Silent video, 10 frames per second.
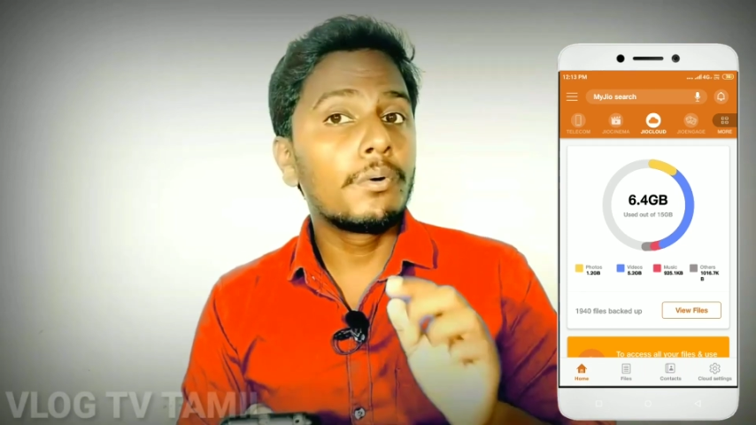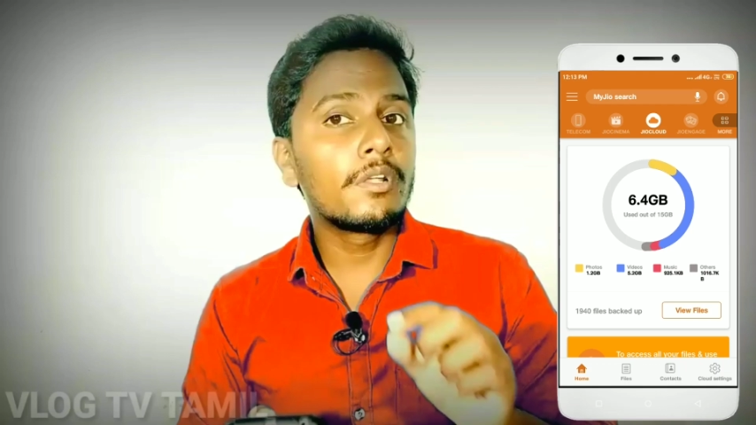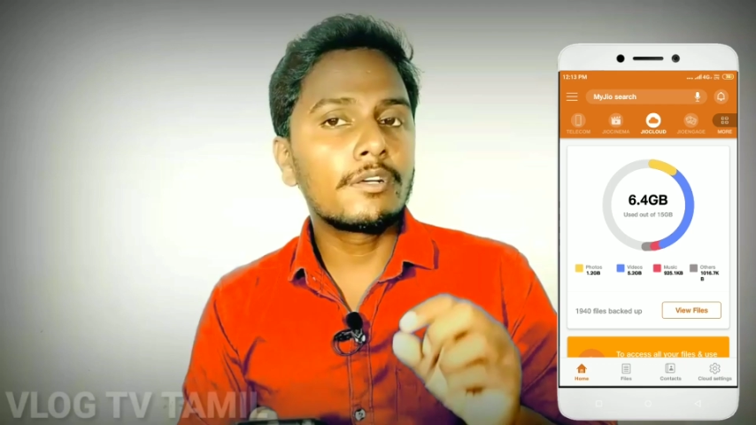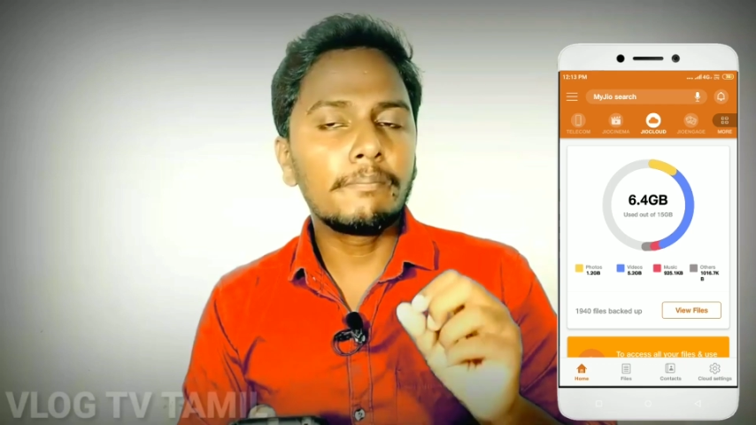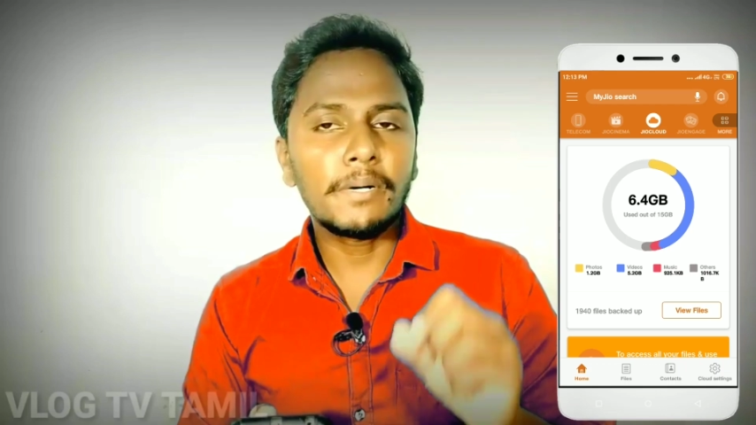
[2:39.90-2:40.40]

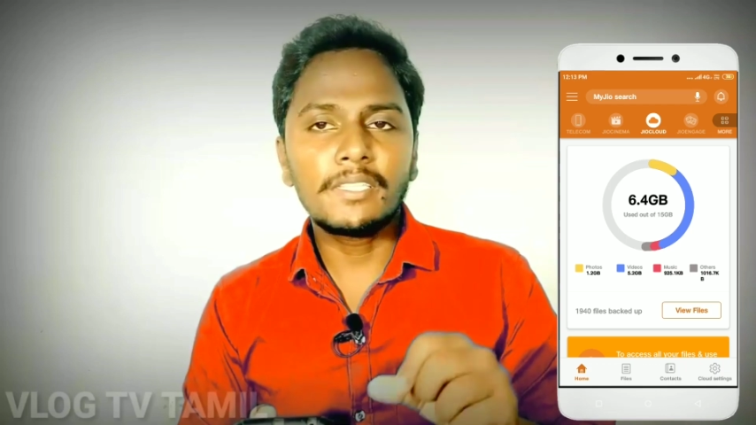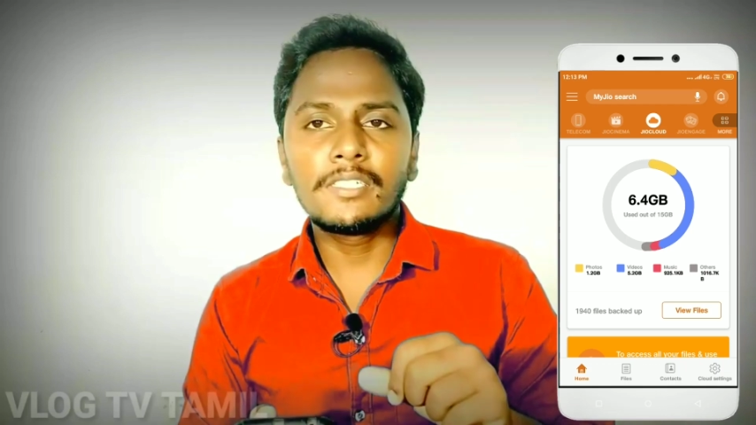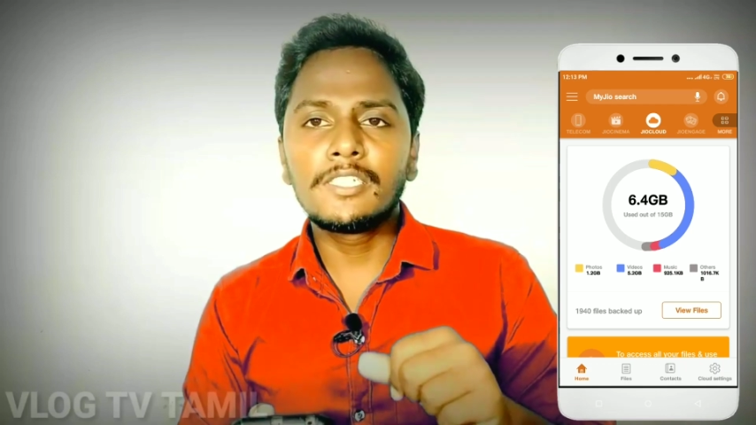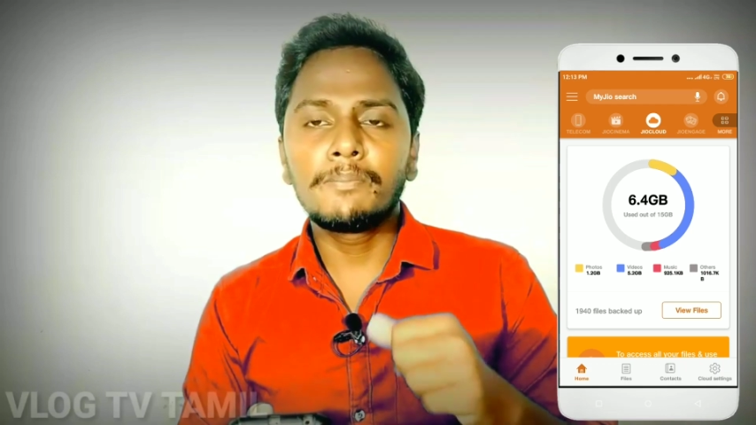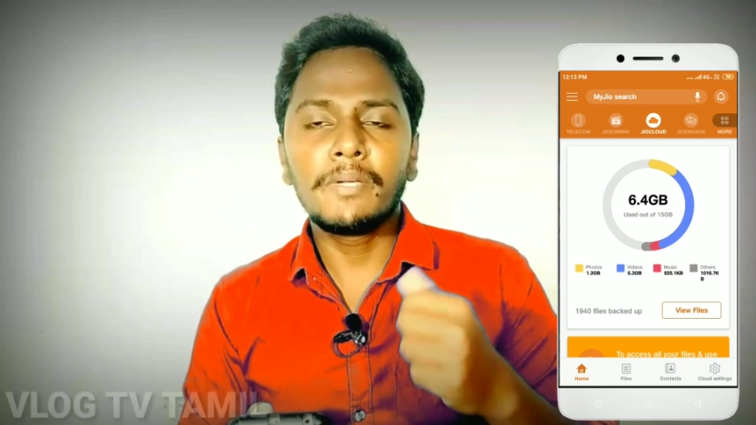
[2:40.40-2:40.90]
உங்களுக்கும்
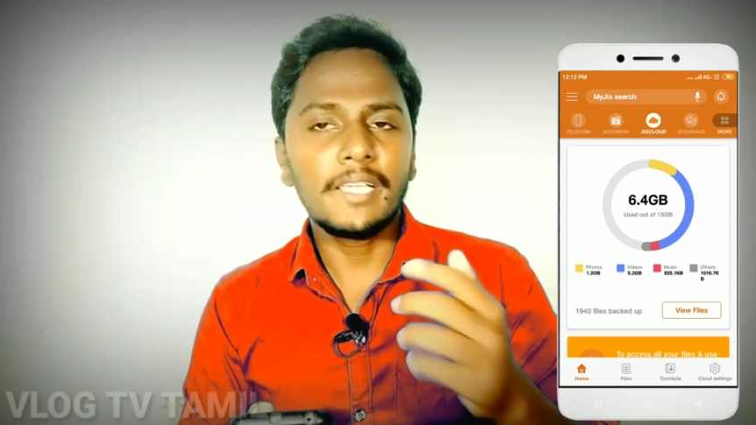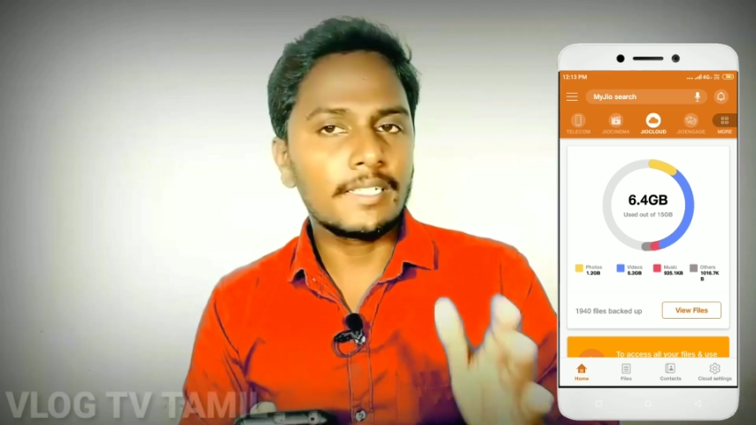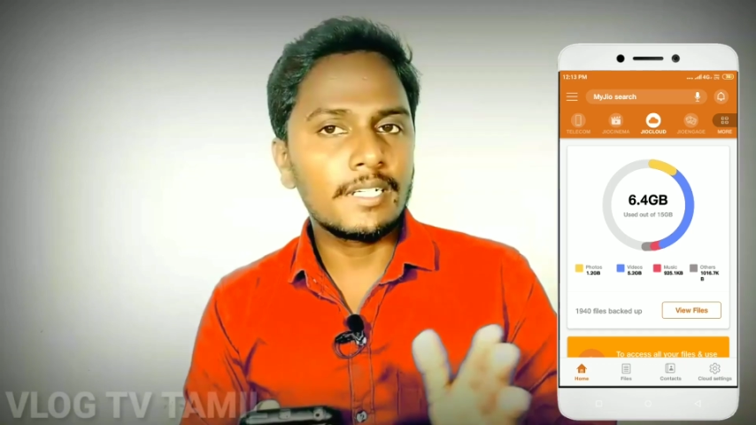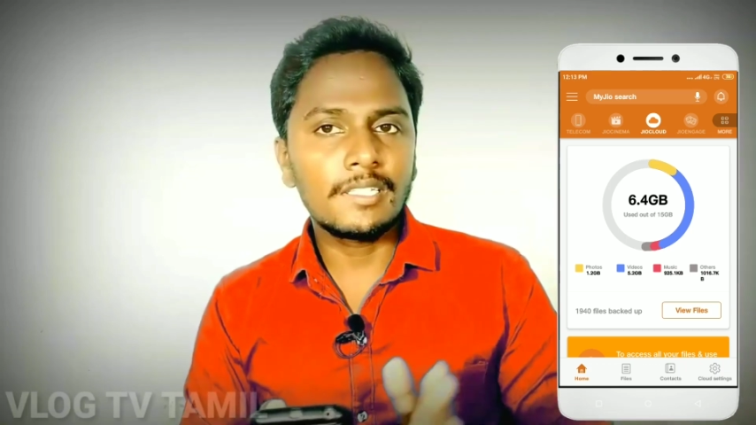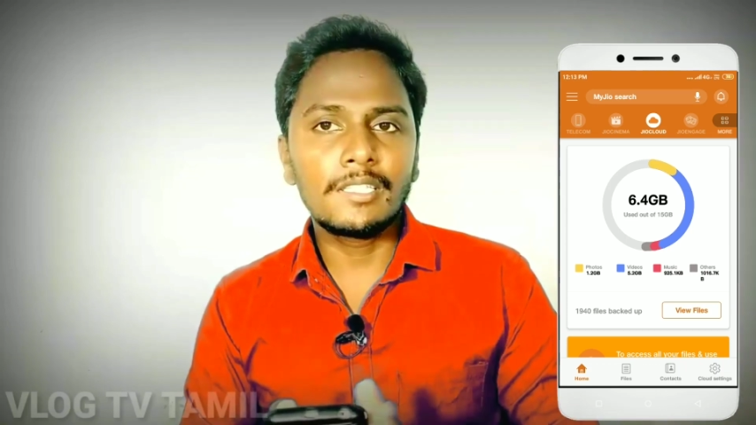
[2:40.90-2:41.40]
பத்து ஜிபி
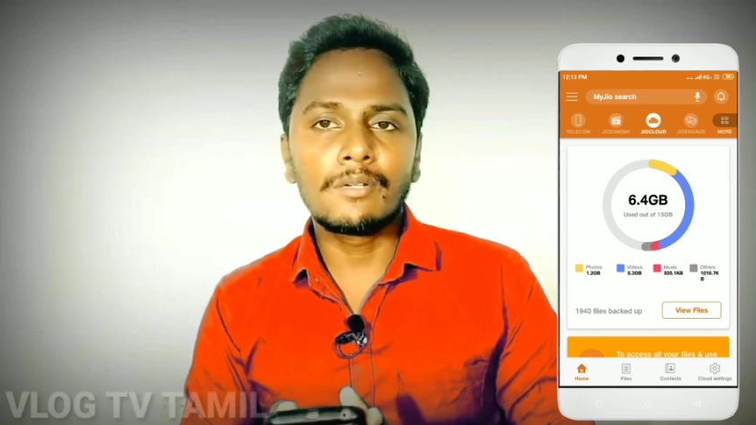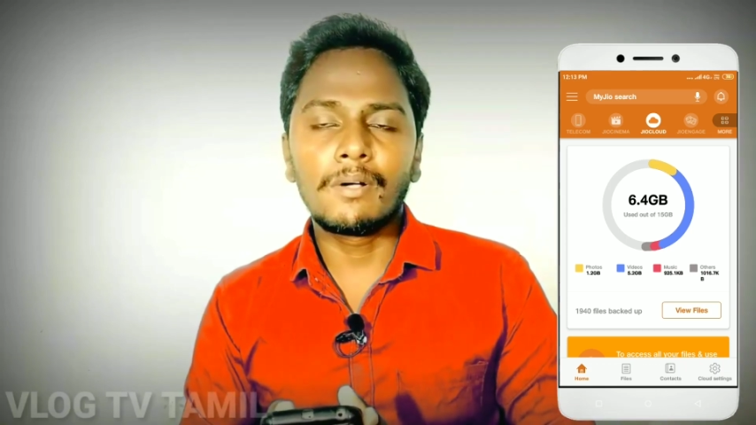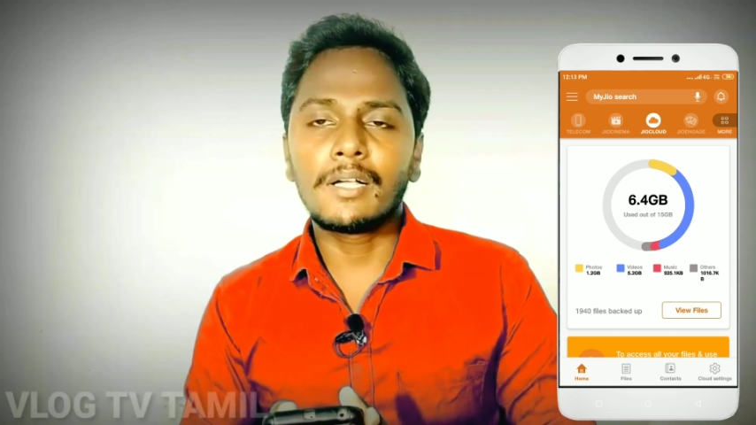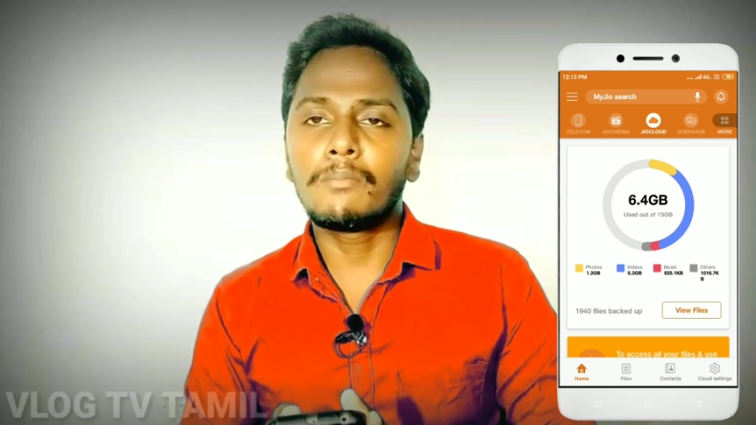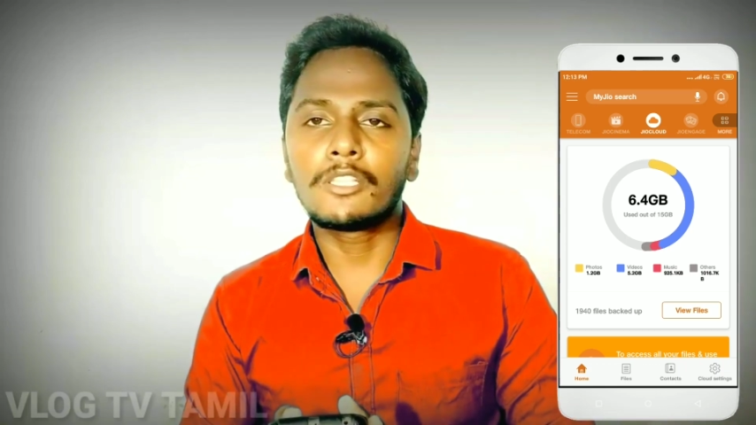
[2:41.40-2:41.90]
எக்ஸ்ட்ரா
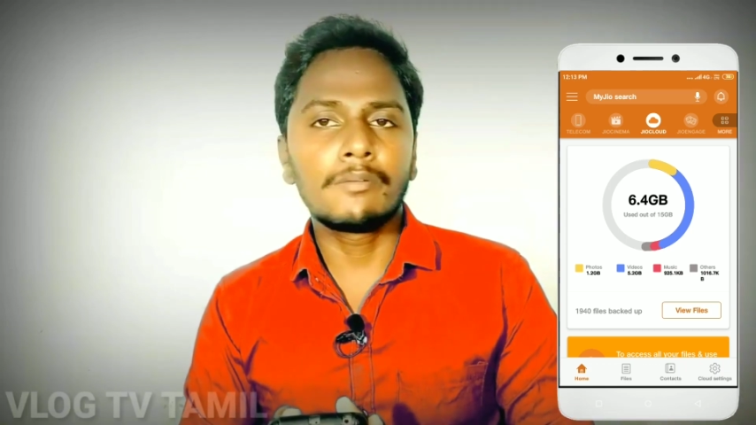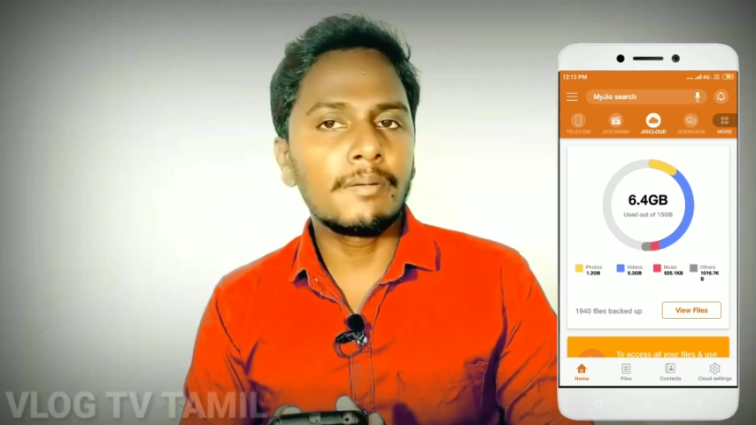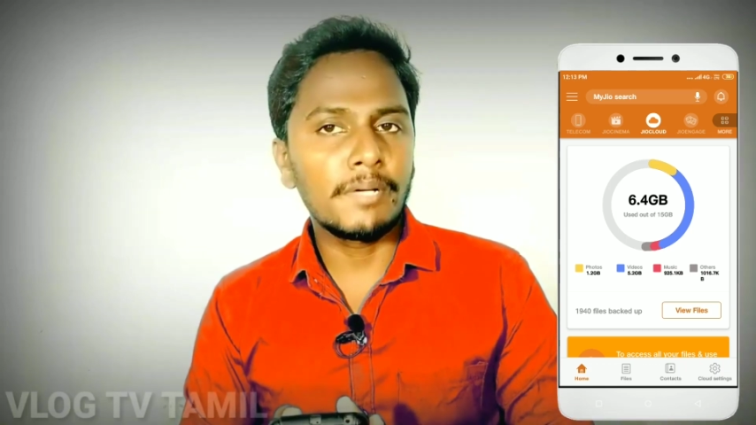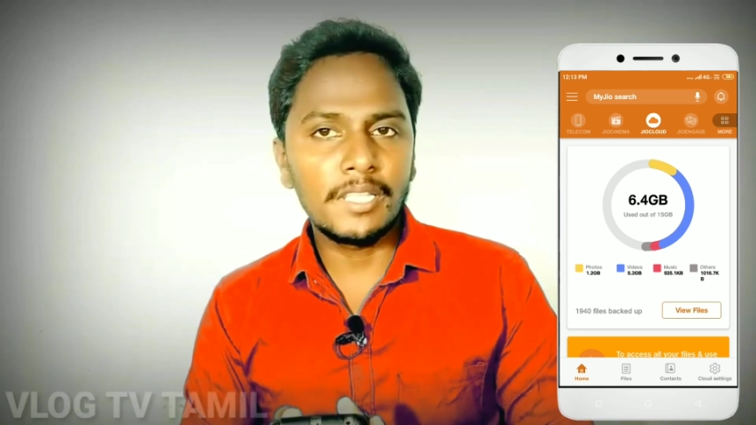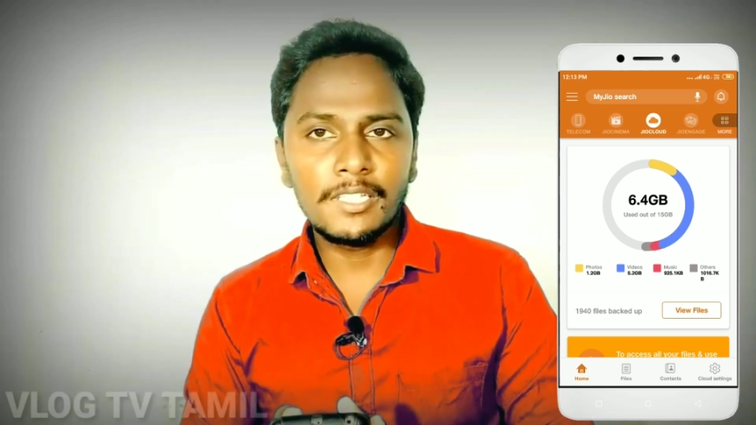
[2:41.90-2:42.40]
தந்துடுவாங்க
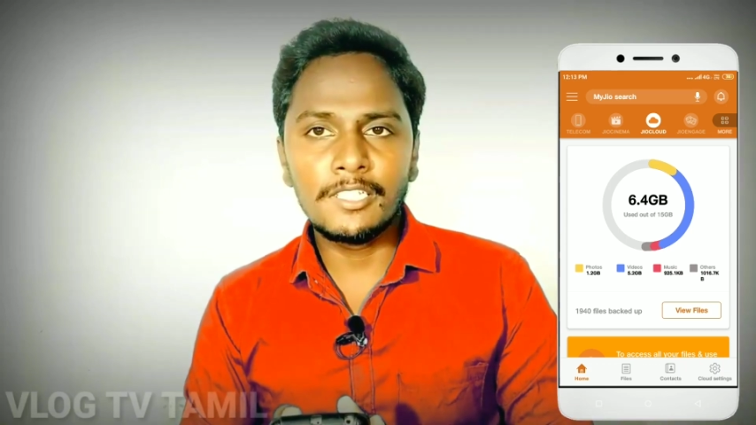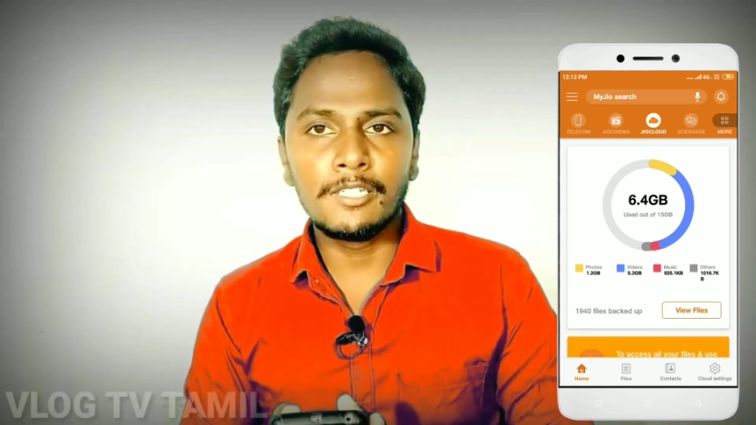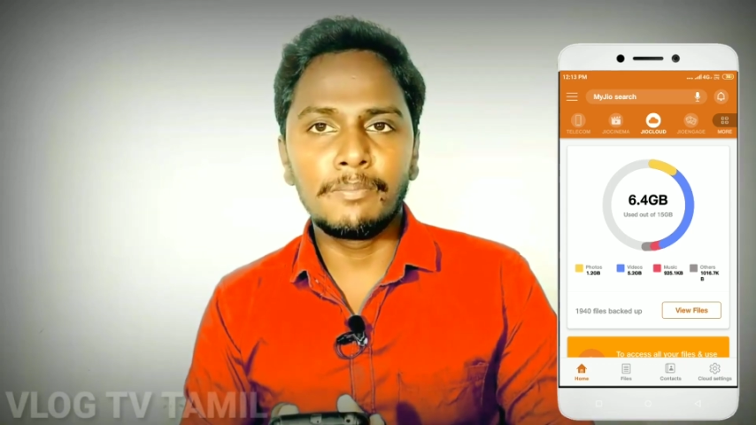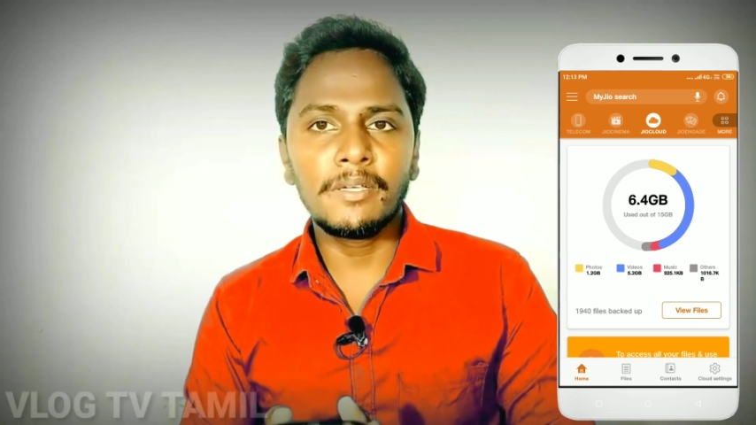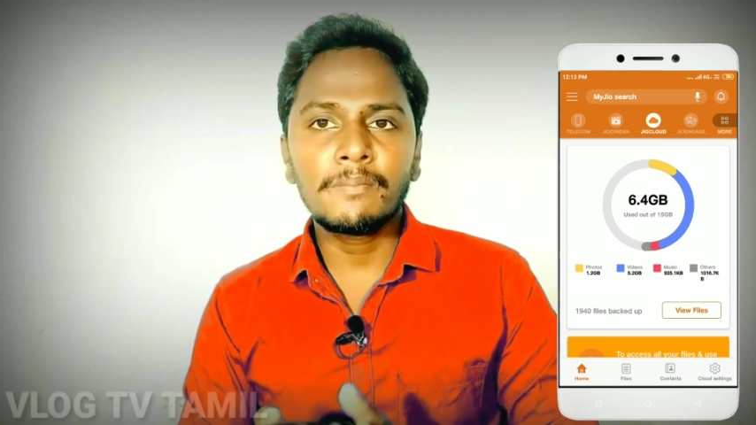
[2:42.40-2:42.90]
மொத்தமாக பதினஞ்சு
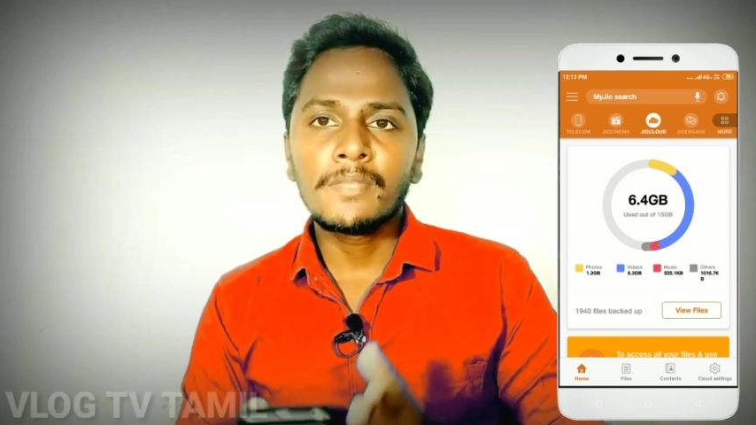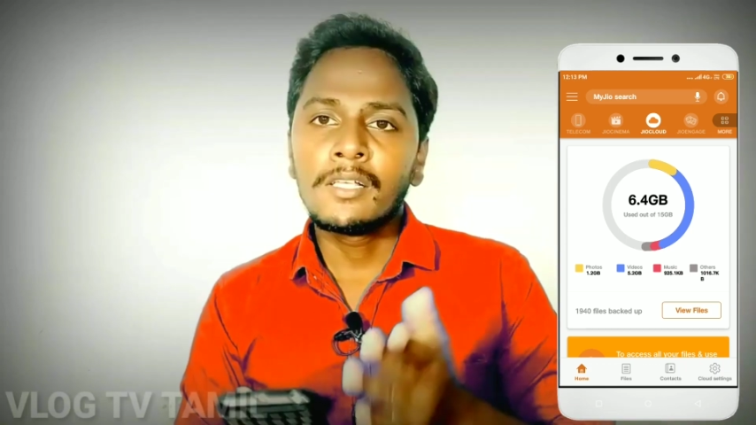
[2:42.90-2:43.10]
ஜிபி